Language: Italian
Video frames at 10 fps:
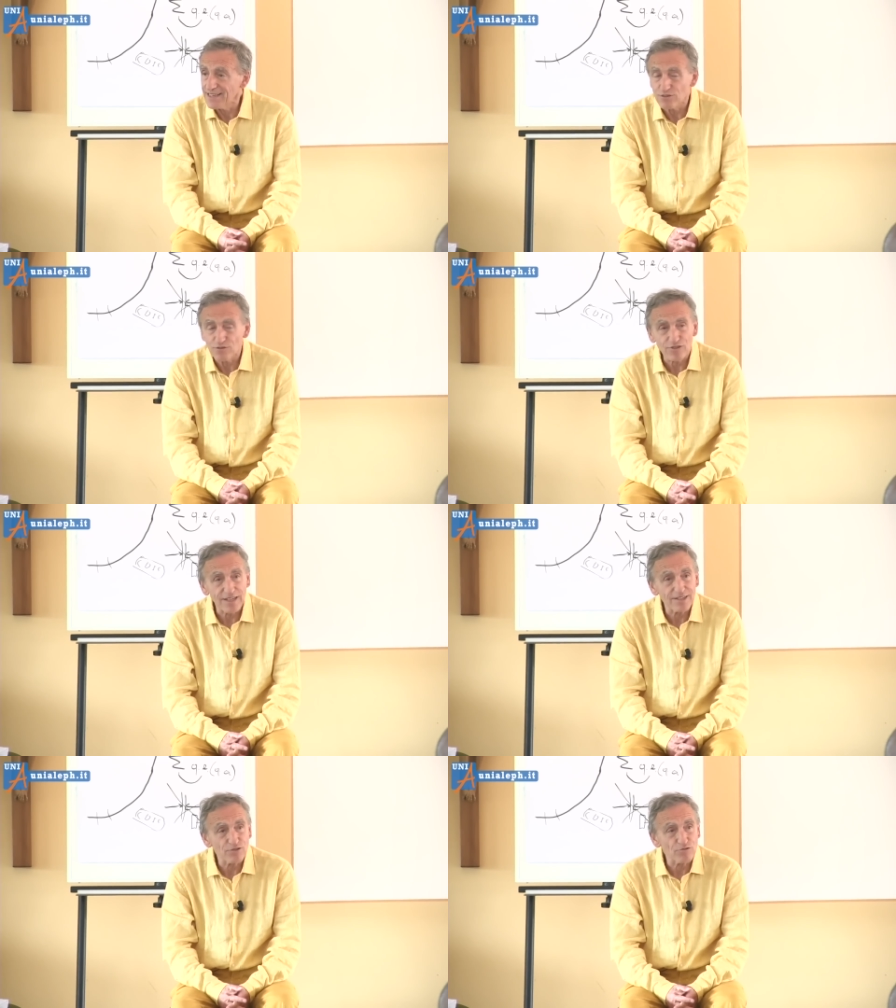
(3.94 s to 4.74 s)
sono
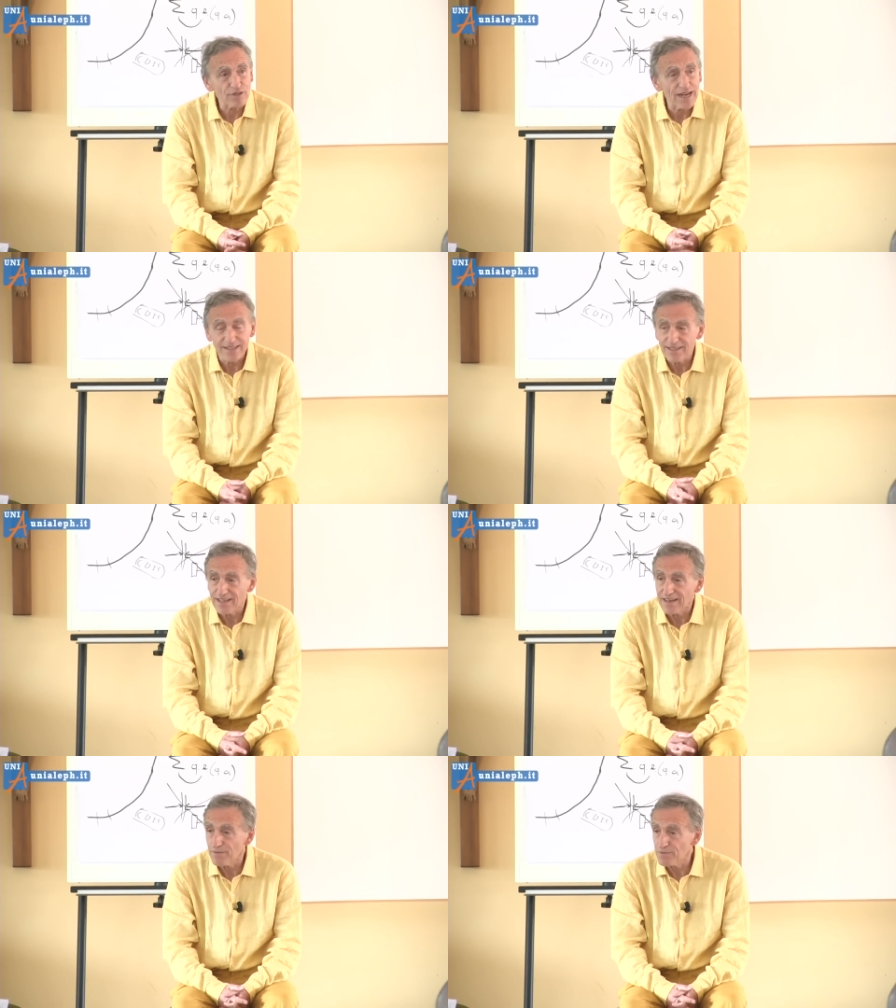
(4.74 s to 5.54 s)
state studiate in
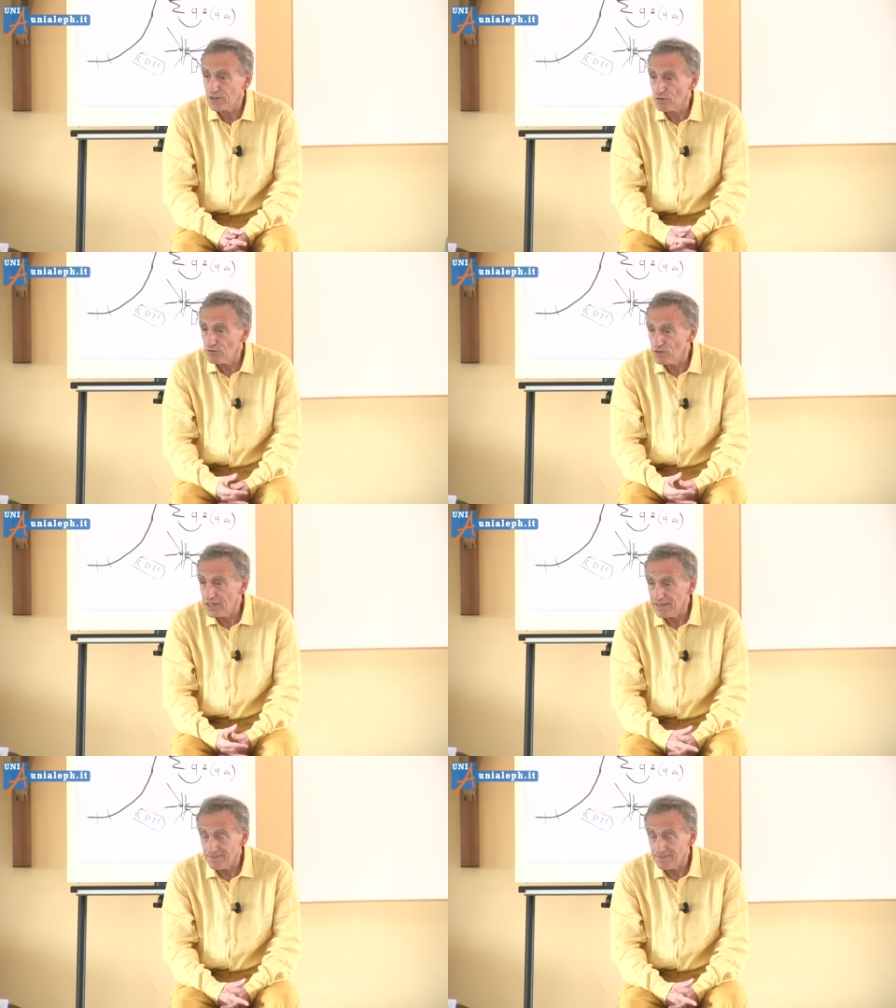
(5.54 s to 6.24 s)
la psicologia